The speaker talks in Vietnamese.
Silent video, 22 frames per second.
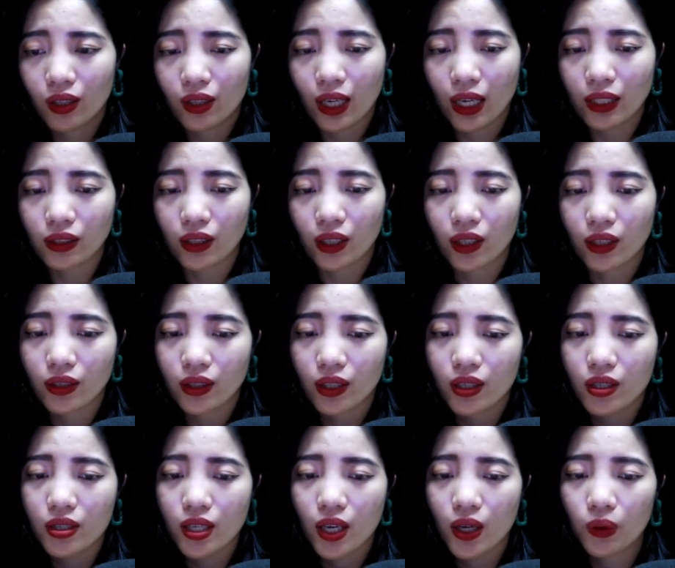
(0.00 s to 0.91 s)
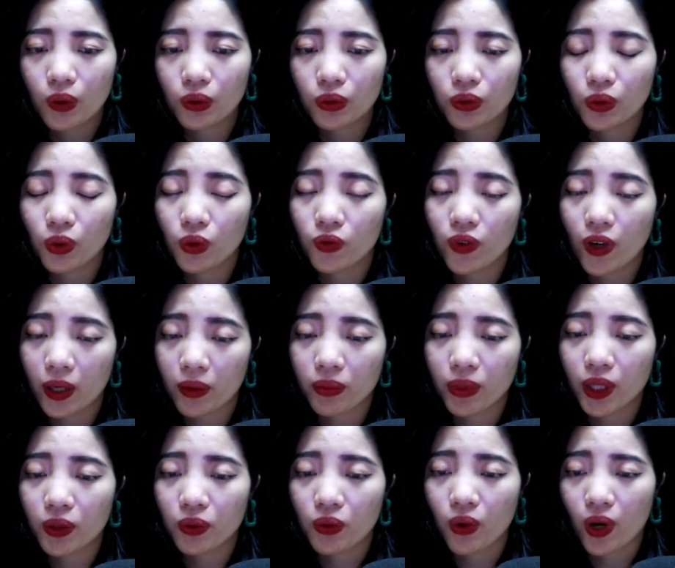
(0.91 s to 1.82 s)
Nghe thấy tiếng xe ô tô vang
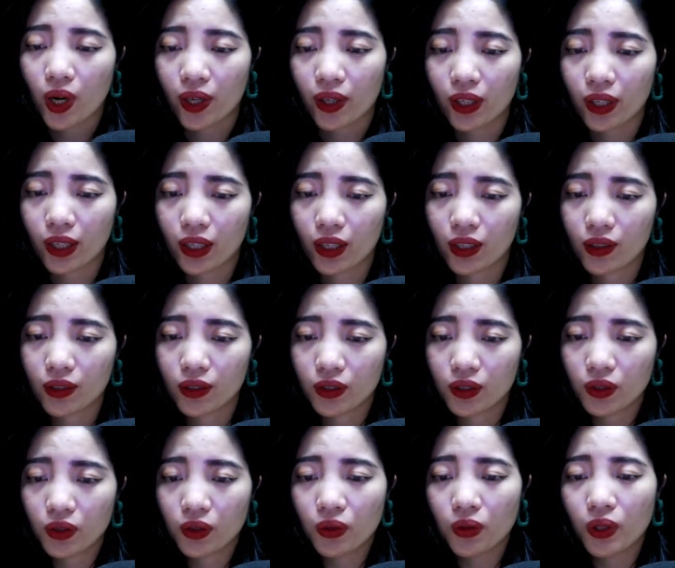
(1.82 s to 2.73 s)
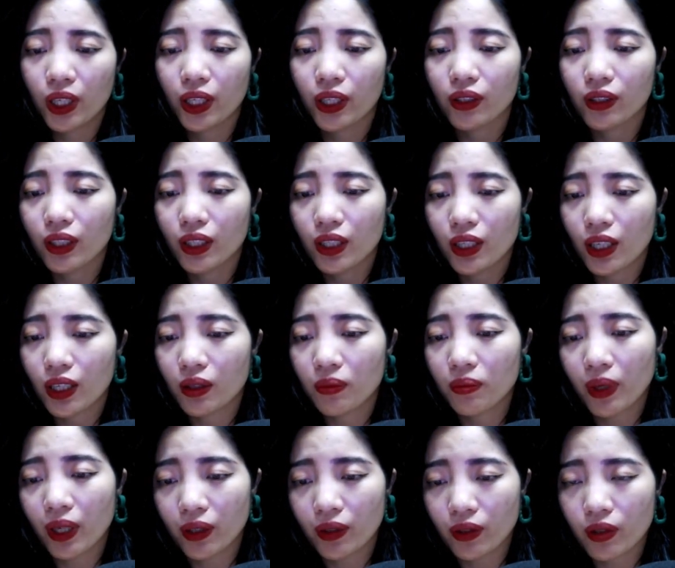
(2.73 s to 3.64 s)
bên ngoài. Cô liền đi
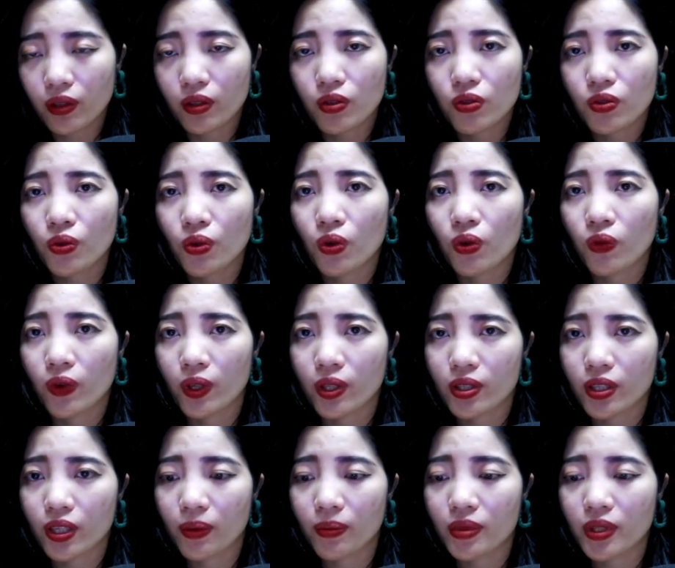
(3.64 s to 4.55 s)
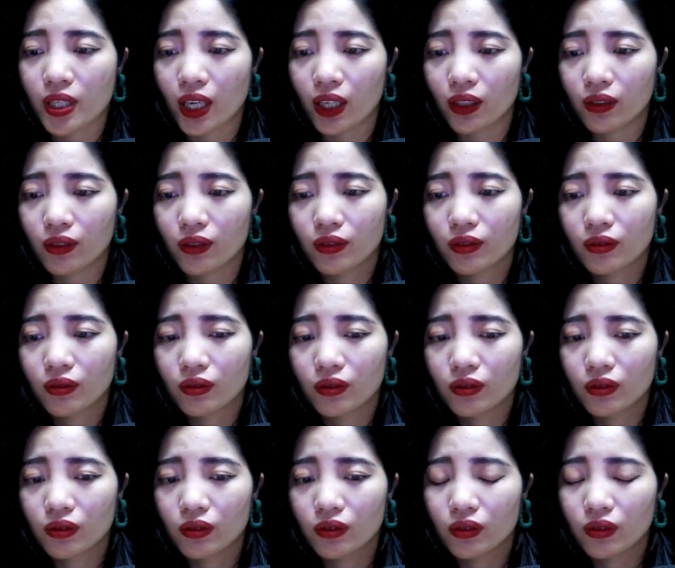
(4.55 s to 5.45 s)
đến bên cửa sổ và xem xét.
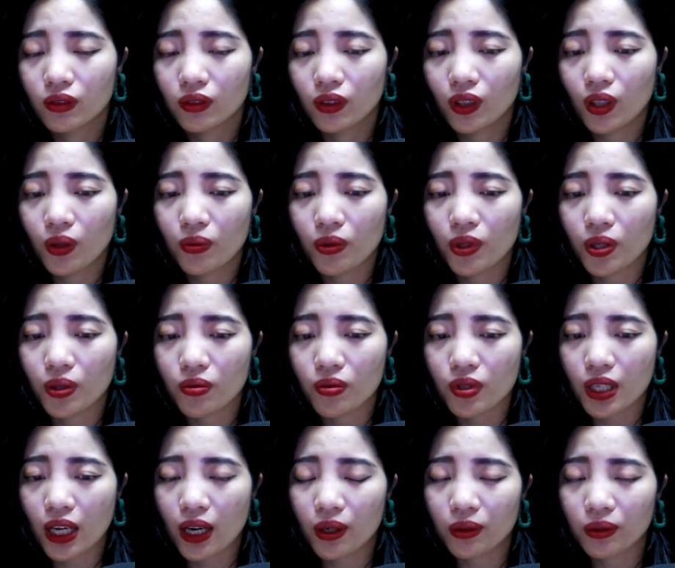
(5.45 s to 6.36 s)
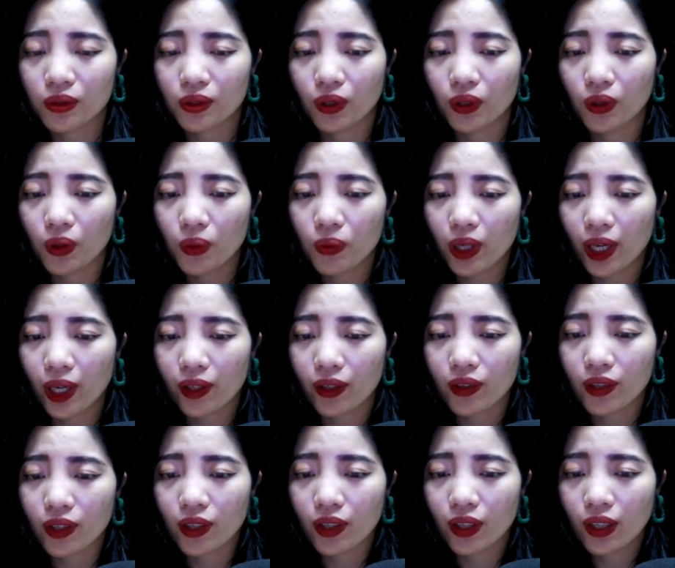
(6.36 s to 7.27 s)
Không hiểu sao từ lúc
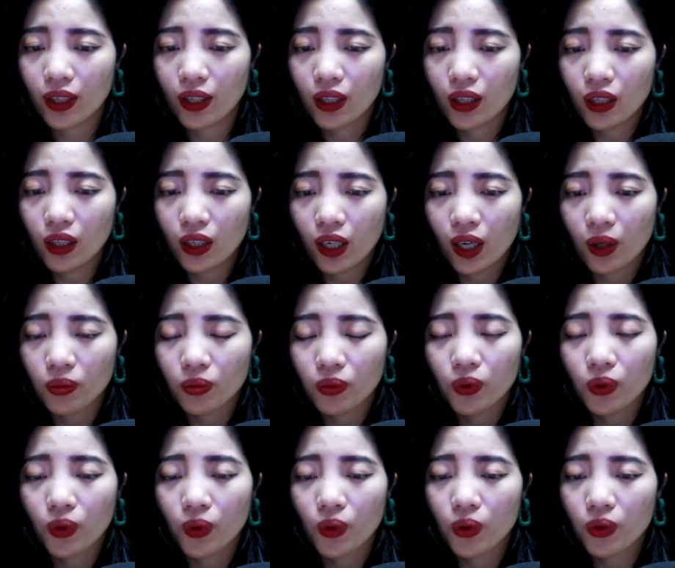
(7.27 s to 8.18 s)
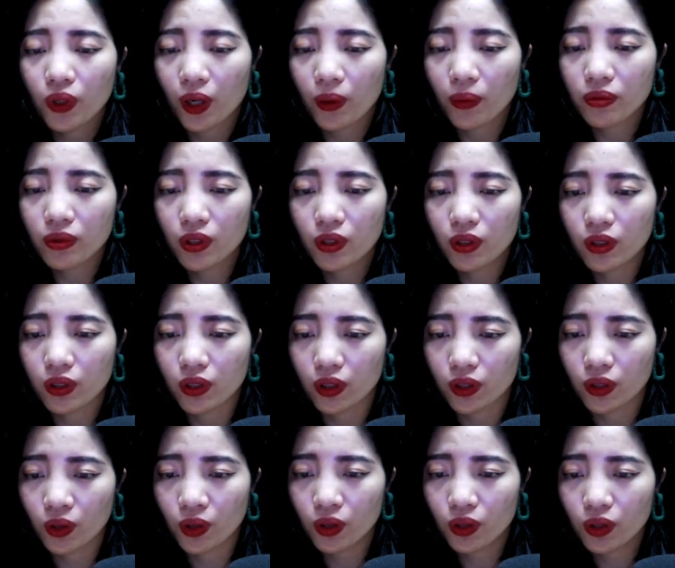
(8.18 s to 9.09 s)
anh đi, lòng của cô nóng như lửa
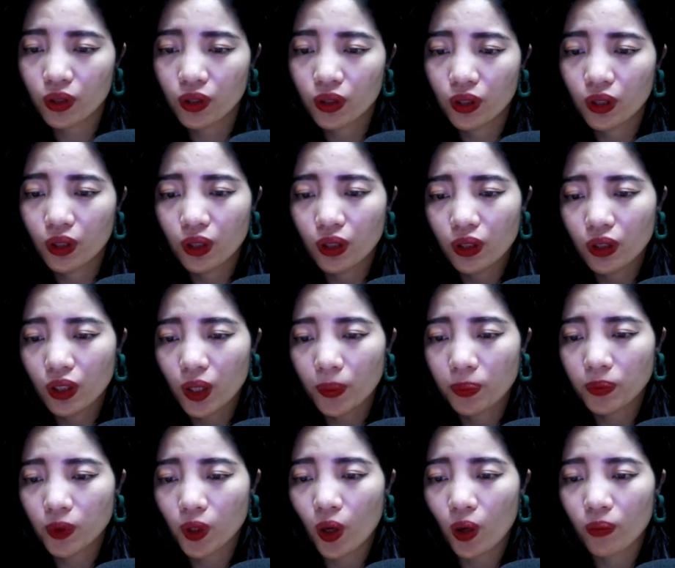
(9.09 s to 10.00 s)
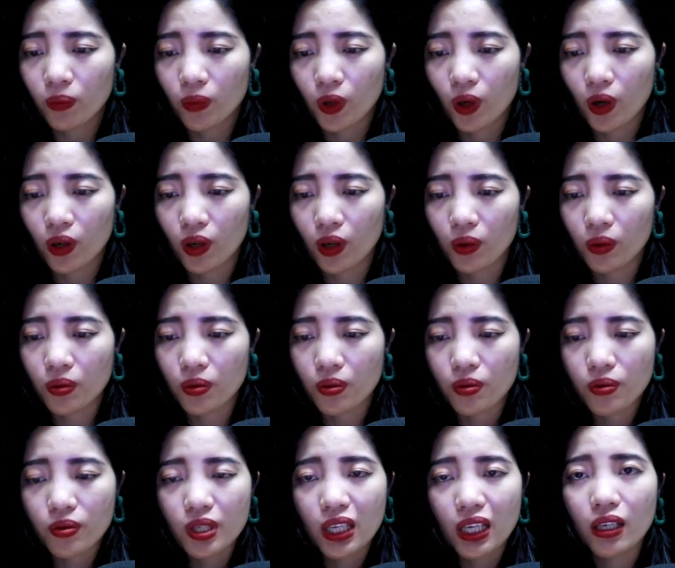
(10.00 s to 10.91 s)
đốt, thấp thỏm lo âu,
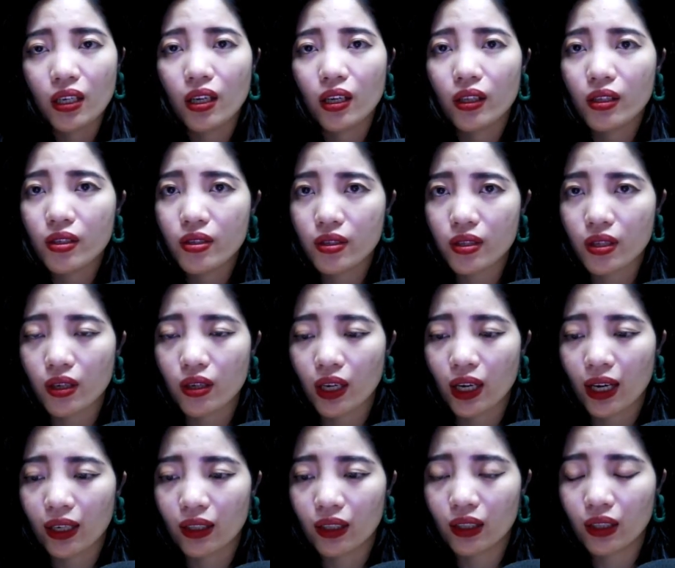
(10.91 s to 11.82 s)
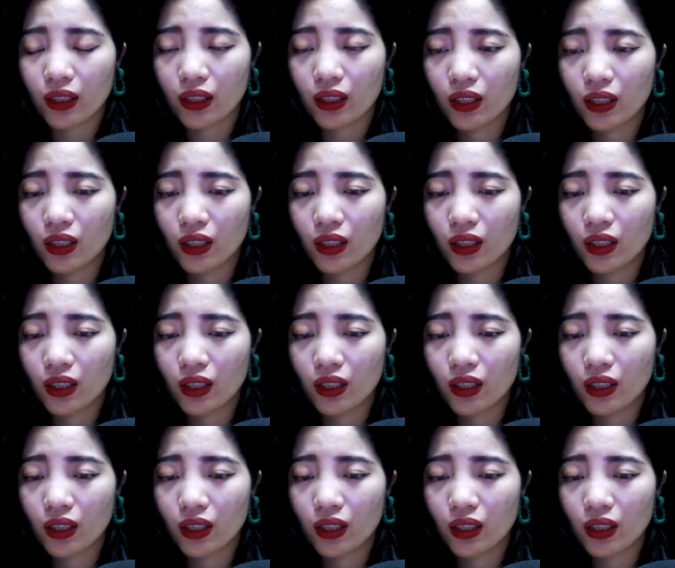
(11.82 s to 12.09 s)
xen lẫn sợ hãi.